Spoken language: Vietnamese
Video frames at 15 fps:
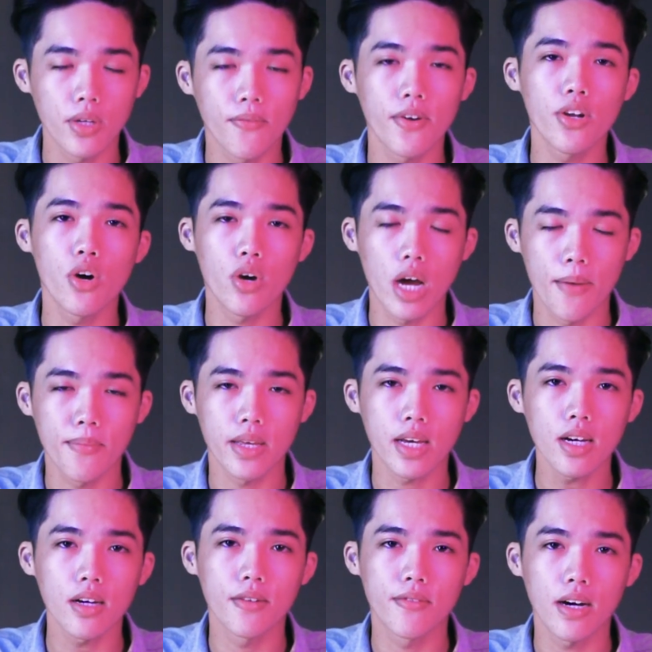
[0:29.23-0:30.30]
trong video ngày hôm nay
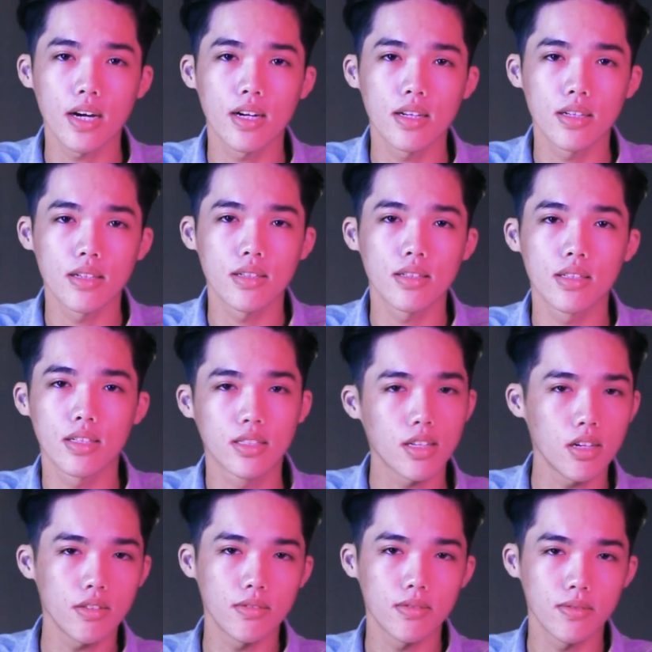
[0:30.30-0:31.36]
nhé. Và let's go.